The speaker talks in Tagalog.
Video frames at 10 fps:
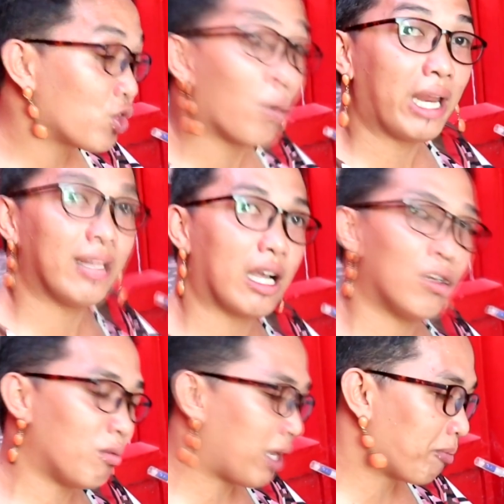8.40 ang
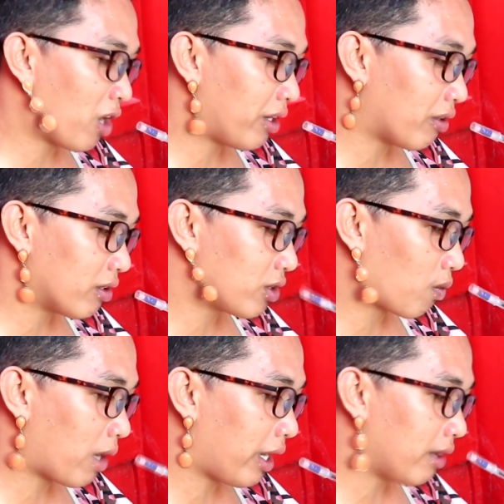numero. Ah, oo.
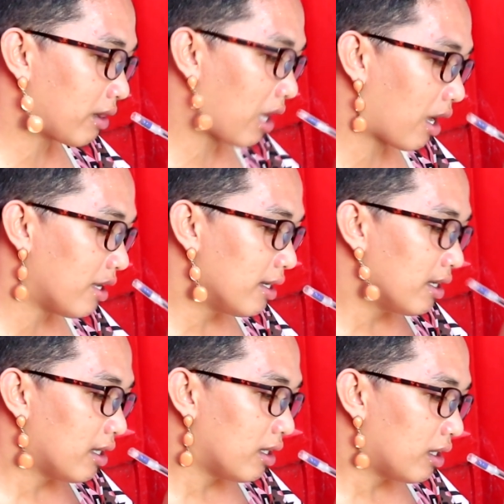8.40. Tumbok
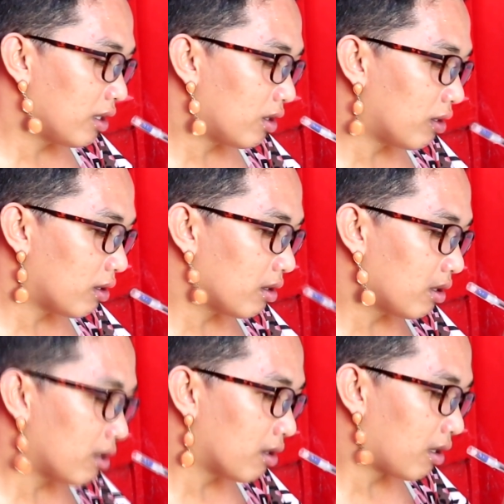4, baklay
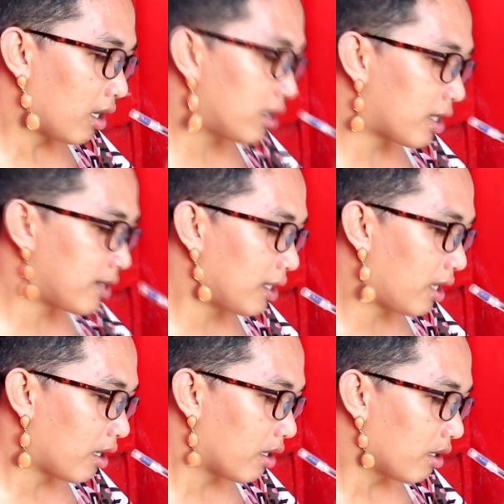3. Ay siya,
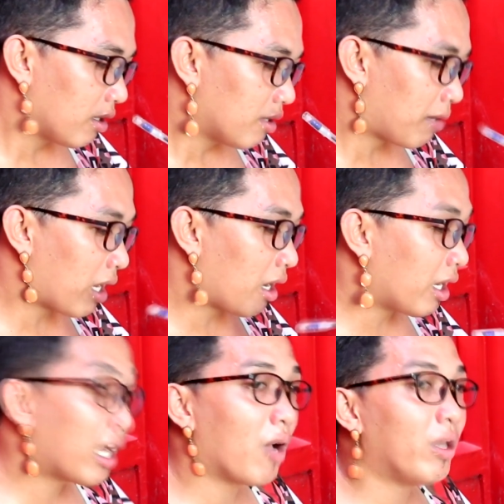sige. Pa
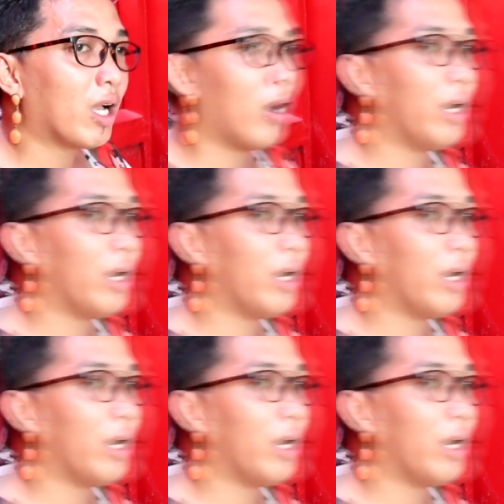ikaw, ikaw